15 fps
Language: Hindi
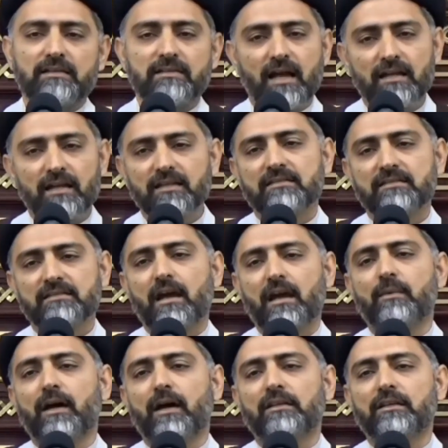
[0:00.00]
मानाजात
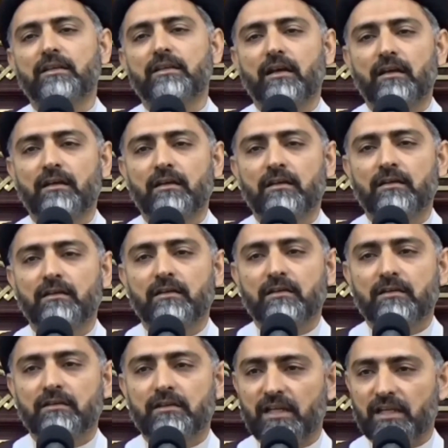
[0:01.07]
शाबानिया है
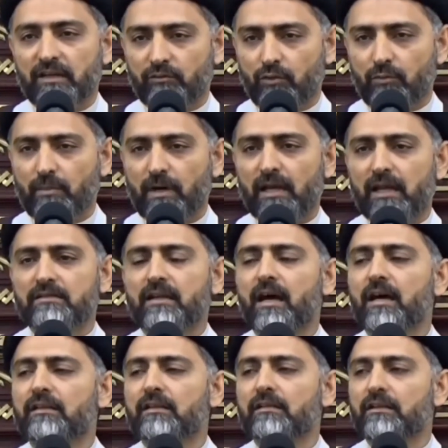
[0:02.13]
यानी वो
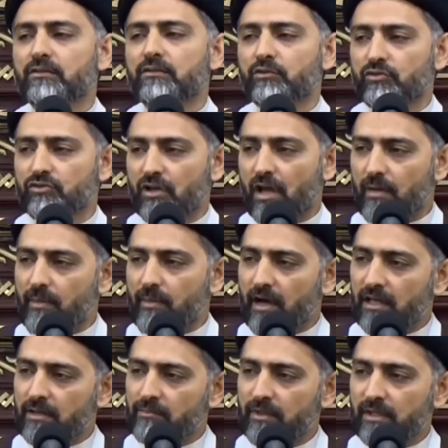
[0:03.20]
मानाजात के जो
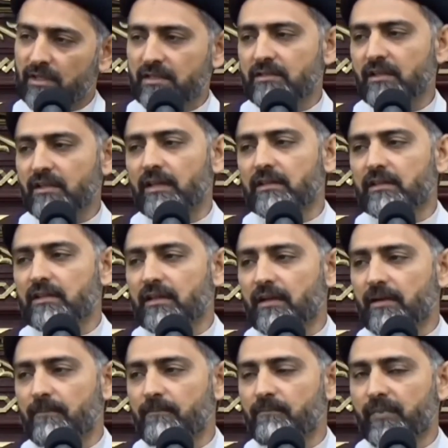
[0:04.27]
शाबान में की जाती
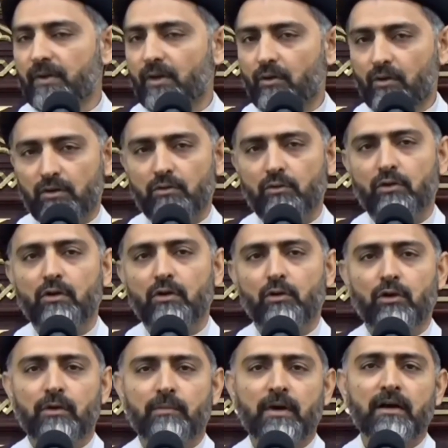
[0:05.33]
है और
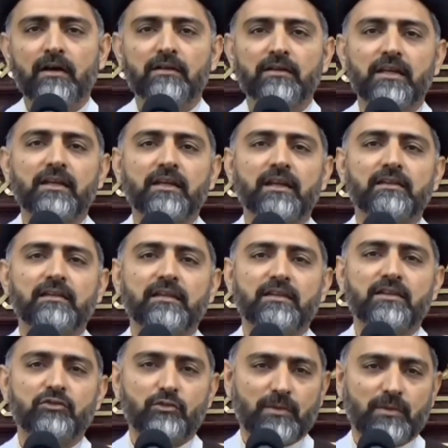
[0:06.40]
उलमा यही कहते
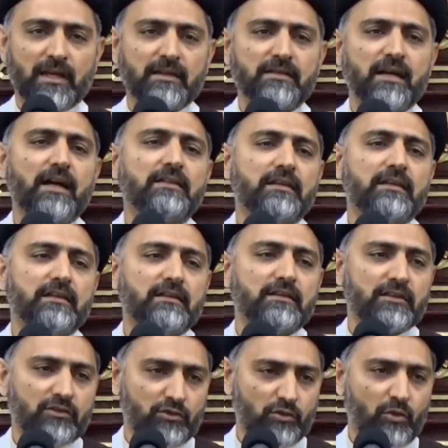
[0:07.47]
हैं ये जो मानाजात है
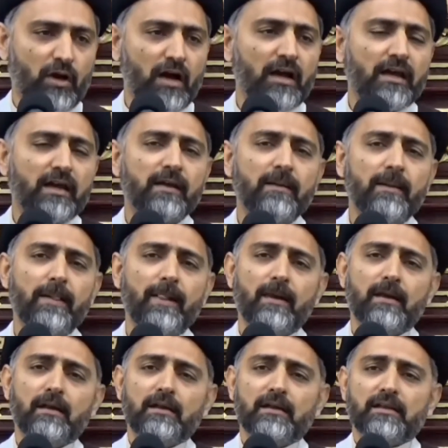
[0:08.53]
ये जो दुआ है
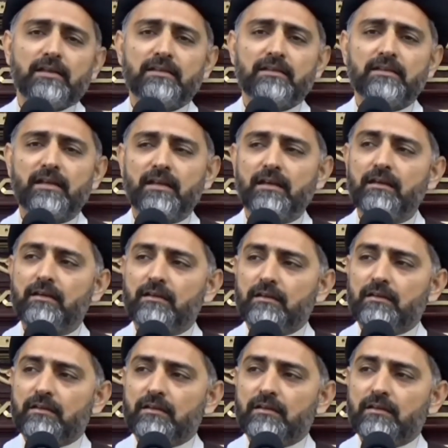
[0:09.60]
ये